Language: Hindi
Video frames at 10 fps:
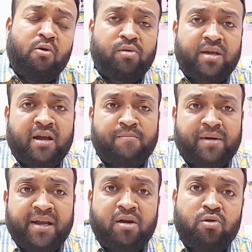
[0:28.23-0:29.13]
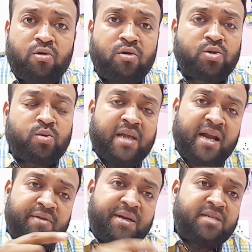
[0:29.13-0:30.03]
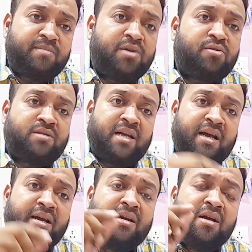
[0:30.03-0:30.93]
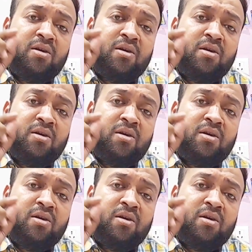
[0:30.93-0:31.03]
उनकी कंपनी का लोगोज होता है एडवर्टीजमेंट होता है